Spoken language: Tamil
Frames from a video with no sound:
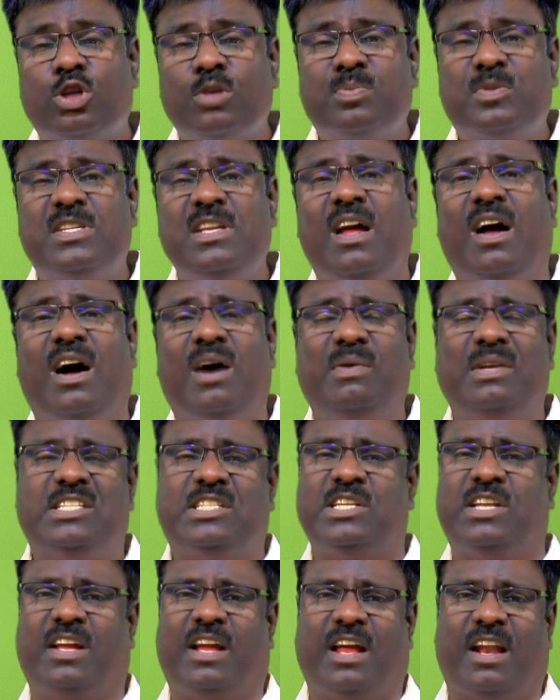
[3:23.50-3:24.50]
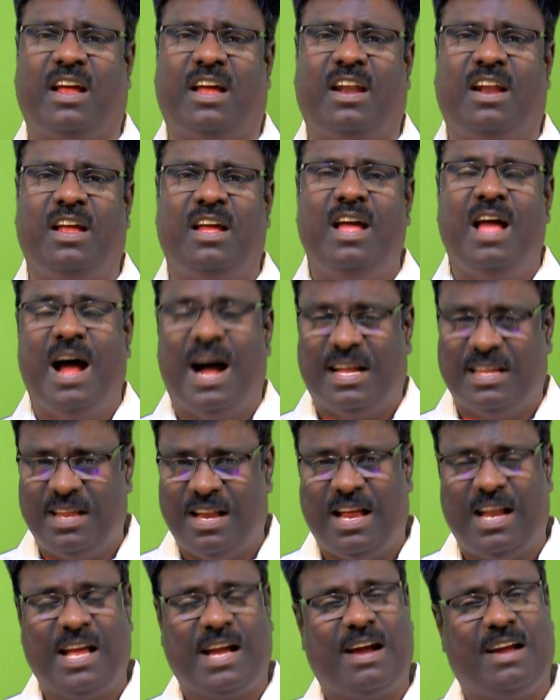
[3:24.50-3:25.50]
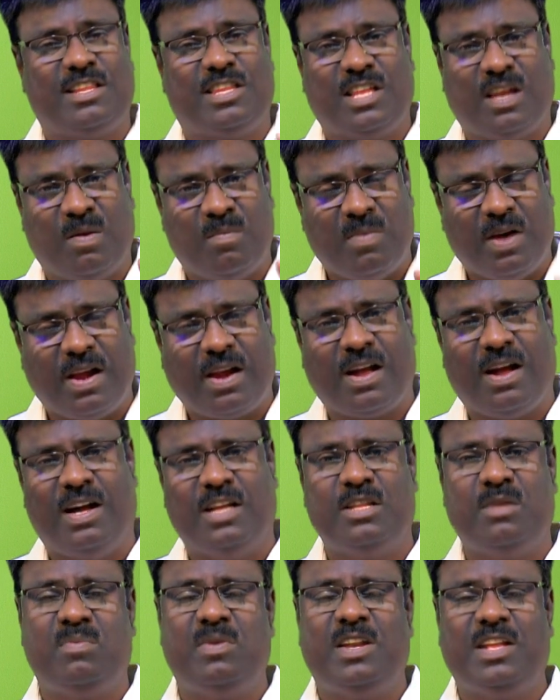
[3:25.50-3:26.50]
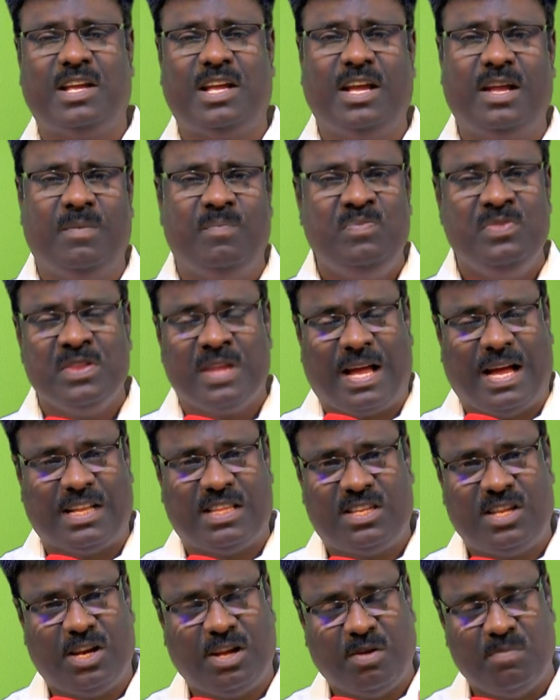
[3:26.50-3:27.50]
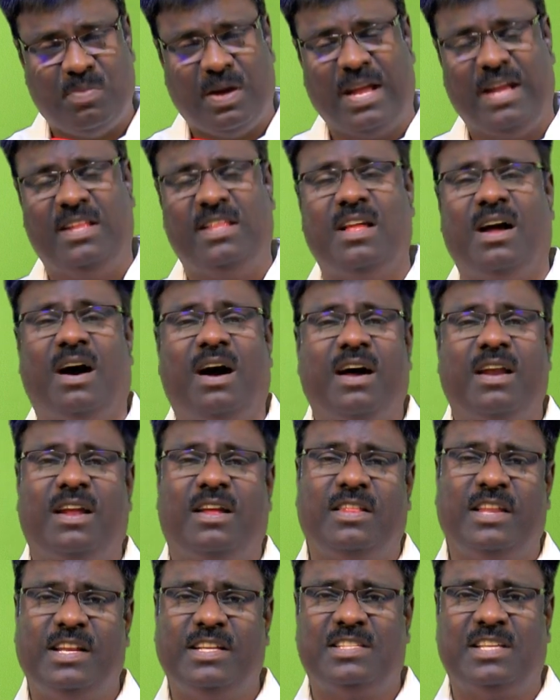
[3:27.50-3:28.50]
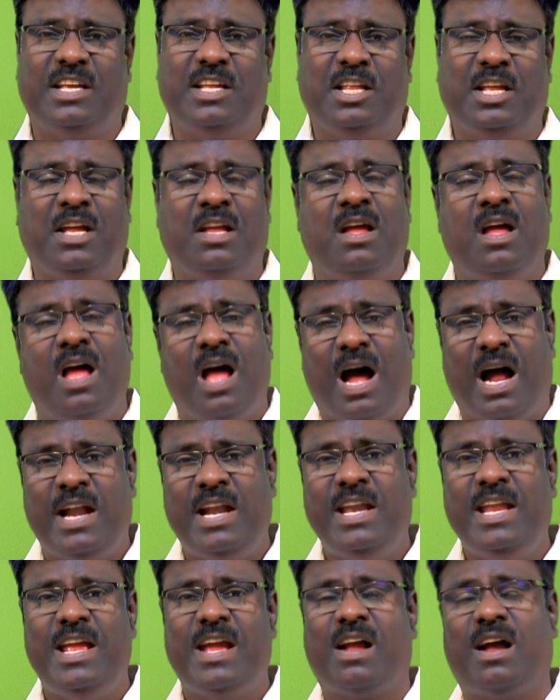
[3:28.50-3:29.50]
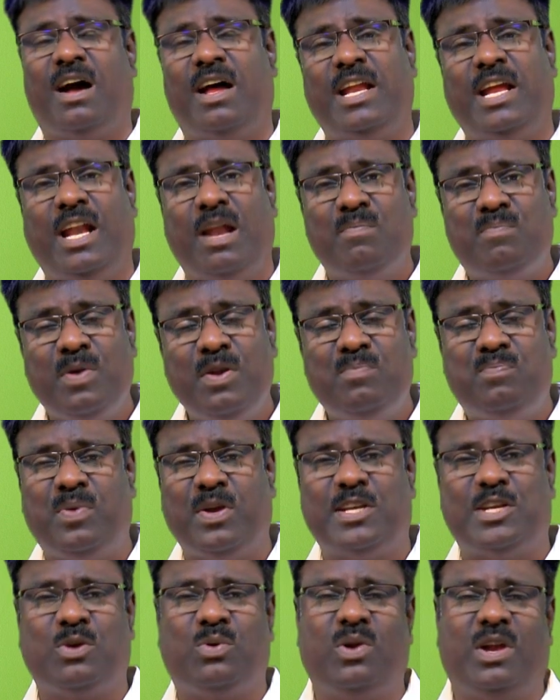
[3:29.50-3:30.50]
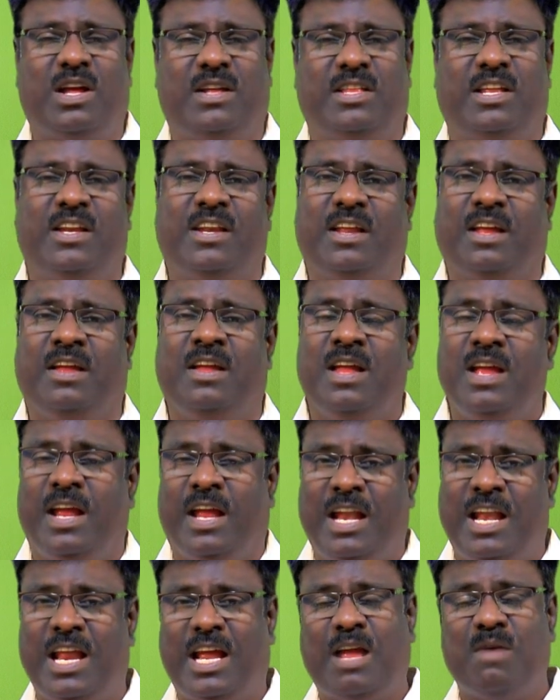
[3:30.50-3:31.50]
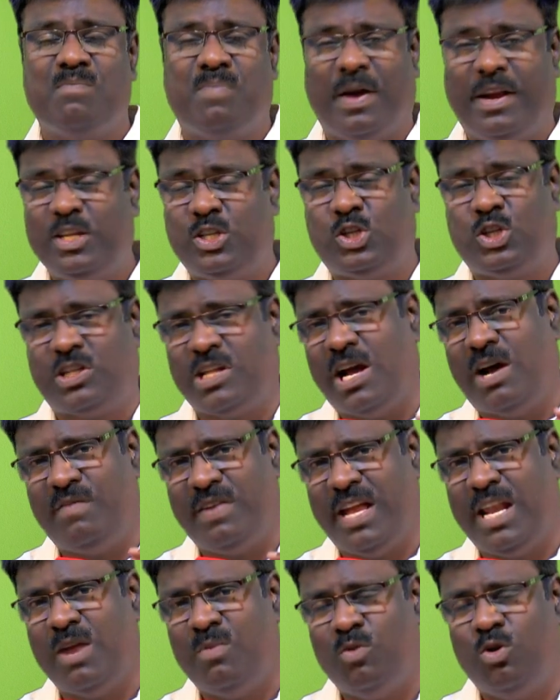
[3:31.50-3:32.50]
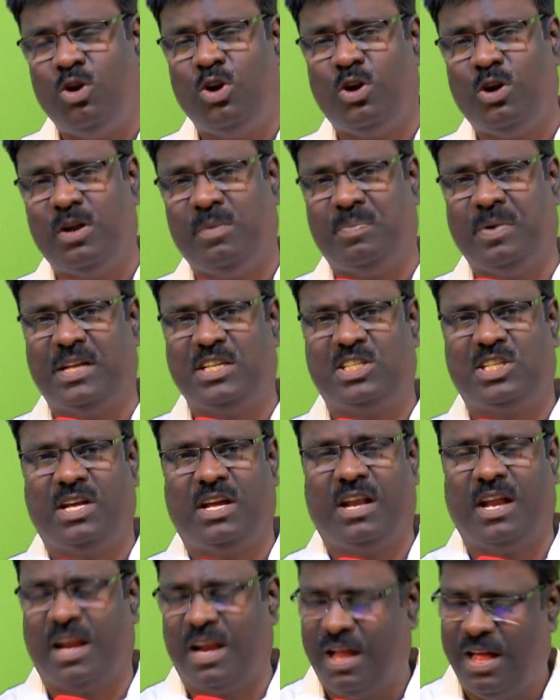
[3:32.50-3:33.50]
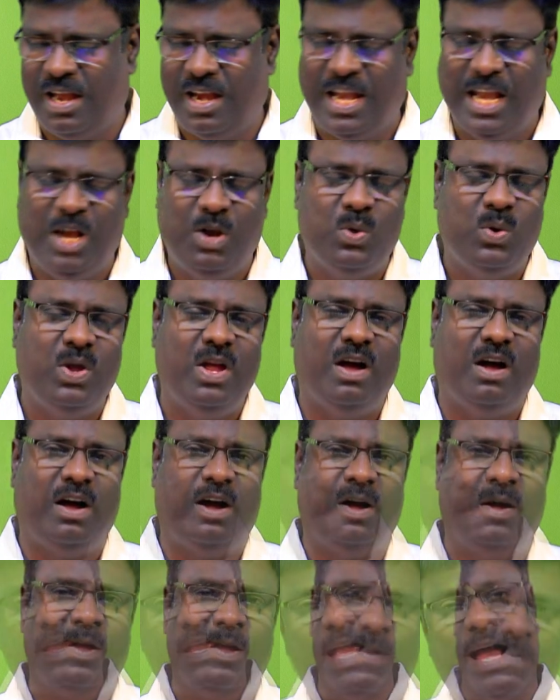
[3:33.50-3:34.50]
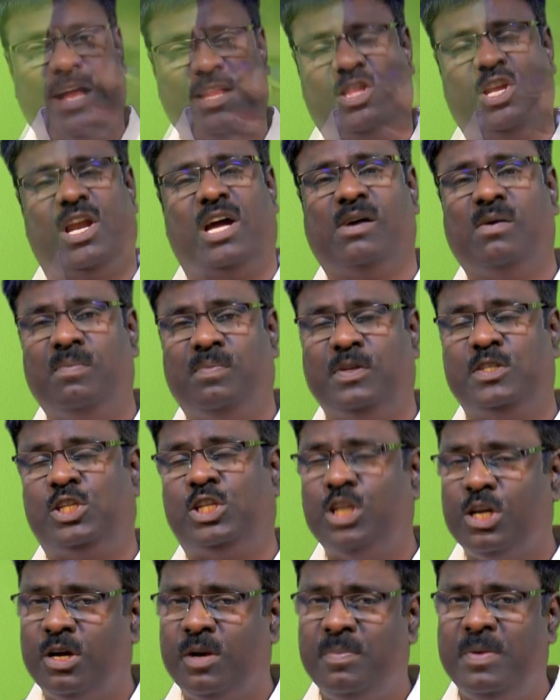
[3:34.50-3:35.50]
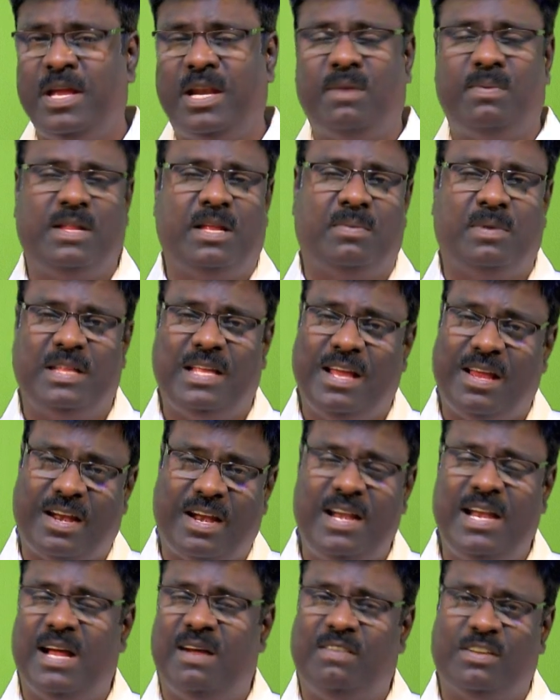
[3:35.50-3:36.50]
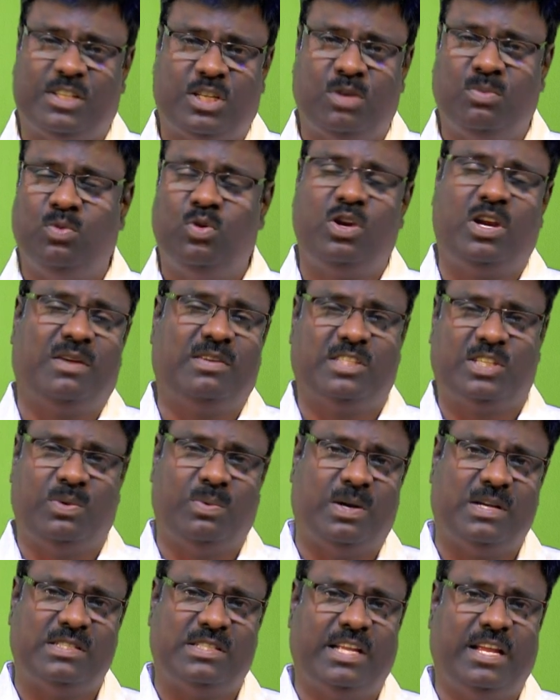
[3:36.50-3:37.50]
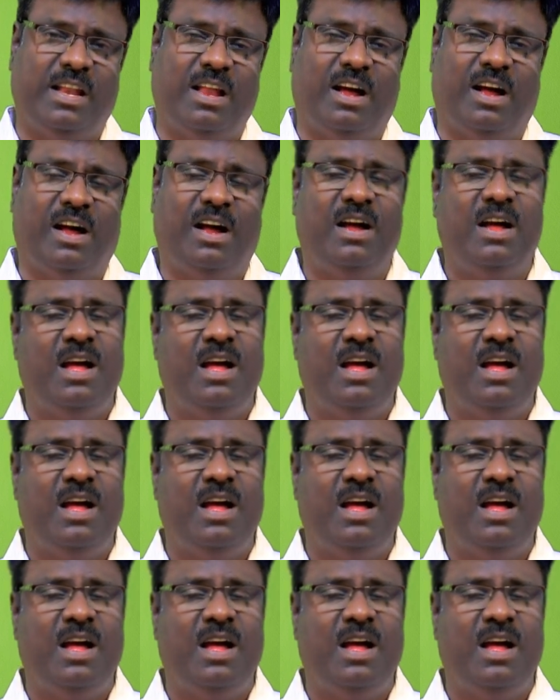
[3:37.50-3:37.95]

திருப்தியாக வச்சிருக்கிறார் அதனால கர்த்தரை மறக்காதபடிக்கு கர்த்தருக்கு பயந்து ஆராதனை செய்து அந்நிய காரியங்களை பின்பற்றக்கூடாது என்று இன்றைக்கு பரிசு தாமையை நம்மோடு கூட பேசுகிறார் ஹாலை லூயா யாத்திராகும் புஸ்தகம் இருபதாம் அதிகம் ரெண்டாம் வாசனம் மூன்றாம் வாசனம் வாசிக்கினா